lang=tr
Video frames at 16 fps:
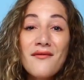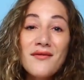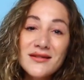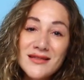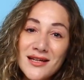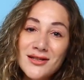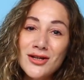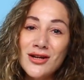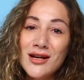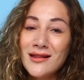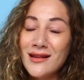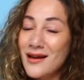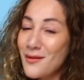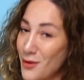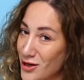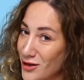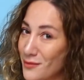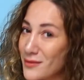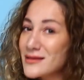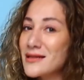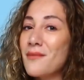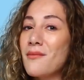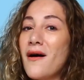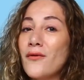ve seçeneklere bakma
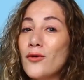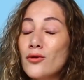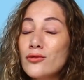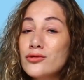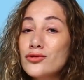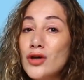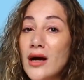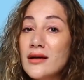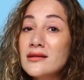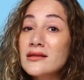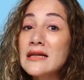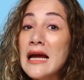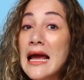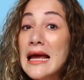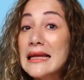zamanı zamanı olacaktır.